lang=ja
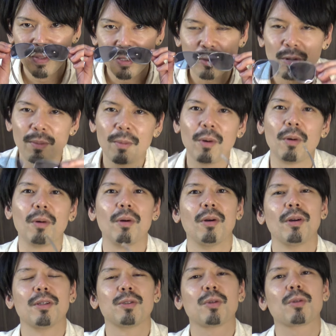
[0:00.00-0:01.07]
それも、
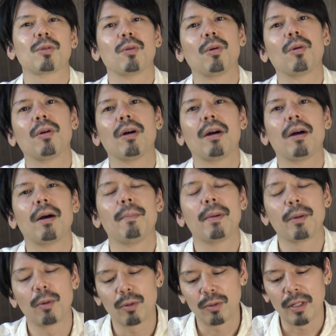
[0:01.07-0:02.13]
ちょっと、あんま
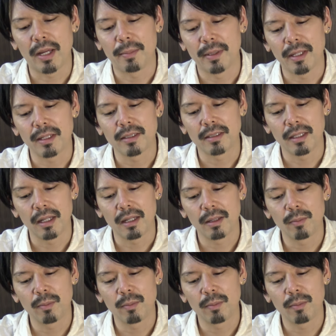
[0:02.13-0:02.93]
良くないみたいですね。